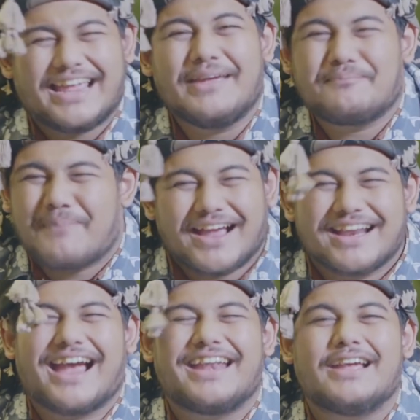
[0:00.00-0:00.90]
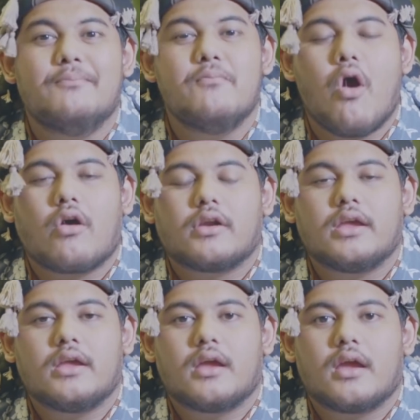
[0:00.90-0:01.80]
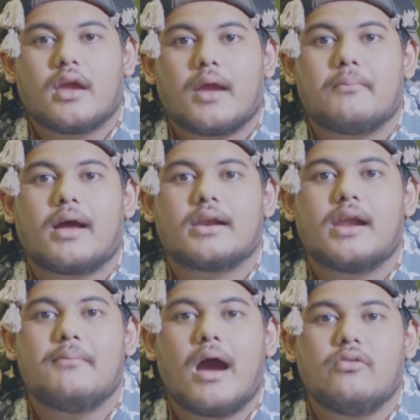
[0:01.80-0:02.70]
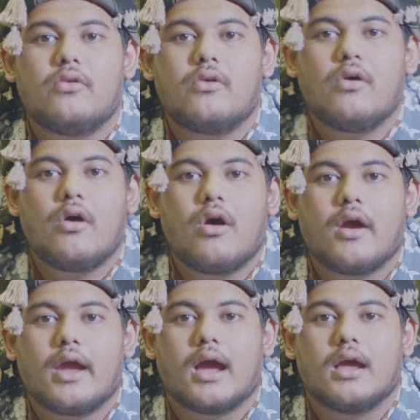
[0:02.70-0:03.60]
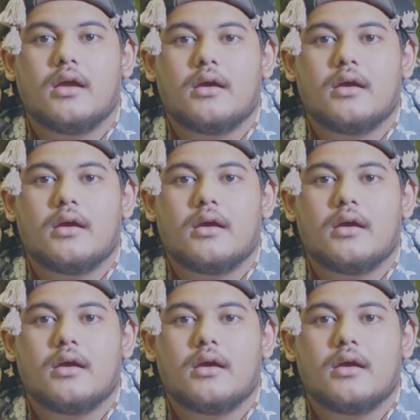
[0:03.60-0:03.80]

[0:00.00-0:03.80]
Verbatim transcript: lagi pagar kagak digembok nih. Emang dah Bang Hugo ya